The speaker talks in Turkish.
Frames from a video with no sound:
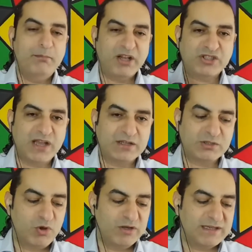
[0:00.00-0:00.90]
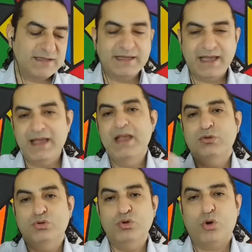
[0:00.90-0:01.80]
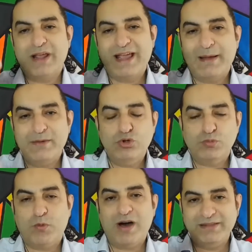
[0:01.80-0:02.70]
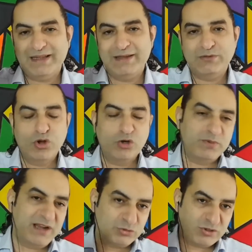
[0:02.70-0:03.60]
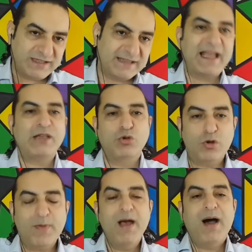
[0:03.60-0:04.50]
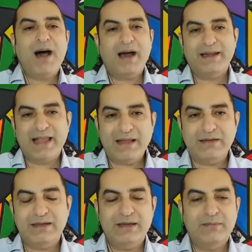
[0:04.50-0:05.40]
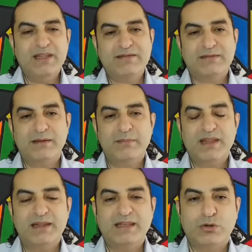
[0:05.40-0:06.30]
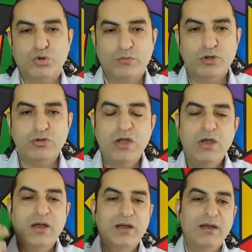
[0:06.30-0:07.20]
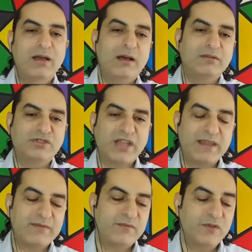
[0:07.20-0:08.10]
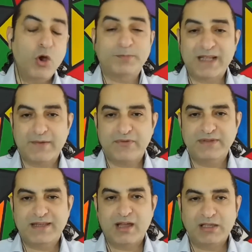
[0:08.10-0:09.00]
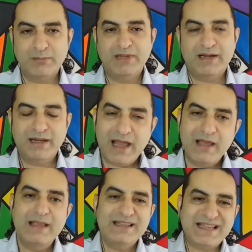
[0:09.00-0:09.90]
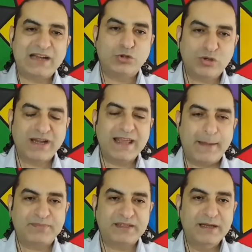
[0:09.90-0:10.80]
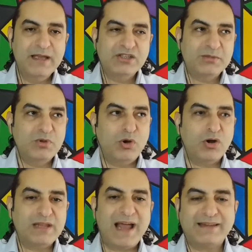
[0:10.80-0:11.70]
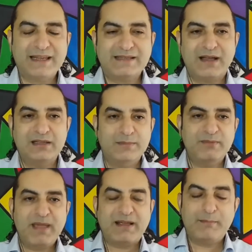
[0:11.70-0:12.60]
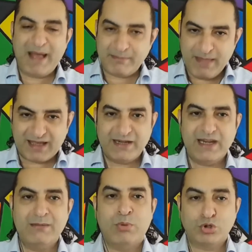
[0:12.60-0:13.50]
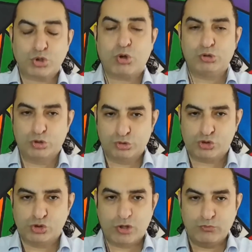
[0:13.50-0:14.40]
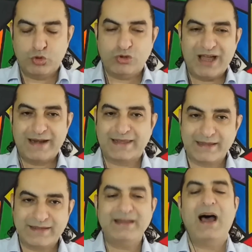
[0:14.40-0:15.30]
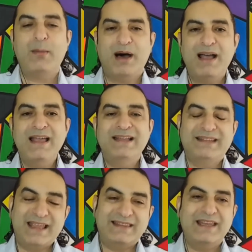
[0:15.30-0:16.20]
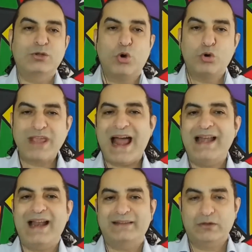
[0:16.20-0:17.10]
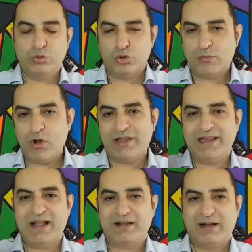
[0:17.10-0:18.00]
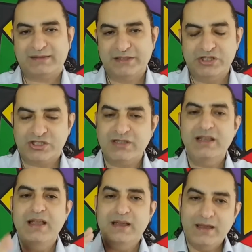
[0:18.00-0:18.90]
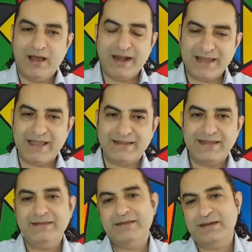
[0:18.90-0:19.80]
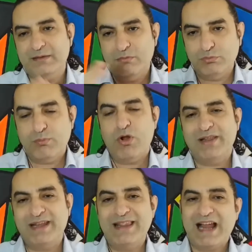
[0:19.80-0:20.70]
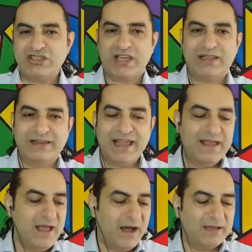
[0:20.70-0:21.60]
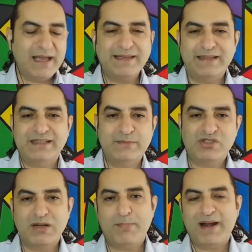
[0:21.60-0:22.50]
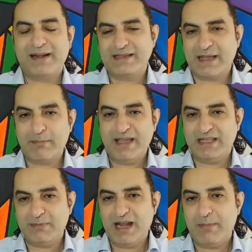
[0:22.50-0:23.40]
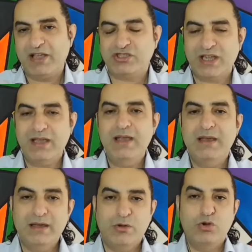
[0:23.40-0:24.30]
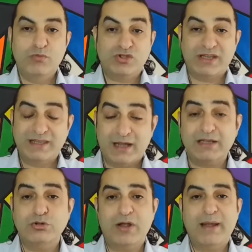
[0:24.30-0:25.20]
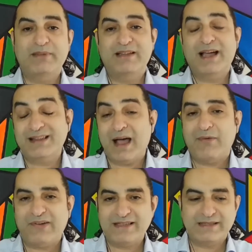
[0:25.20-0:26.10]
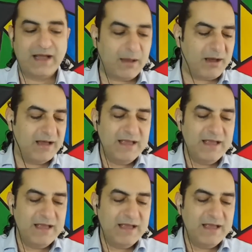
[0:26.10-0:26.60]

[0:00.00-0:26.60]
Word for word: başlangıç bölgesi diye. Dün oraya 3 puanla 4680 görüp aniden e, bir e, bir iki kurumun e, şey Viyop tarafındaki alımlarıyla sert yukarı yaptı. Şimdi orada herkes alımın meka ben mekaniğinin bozuk olduğunu düşünüyorum dünkü hareketin ama tekniği doğru yerlerden doğru bölgeden kalktığı için e, hareketin e, bu bölgenin her şekilde alan yatırımcının para kazanma ihtimali bence e, önümüzdeki yakın dönemde dahi daha fazla. Ama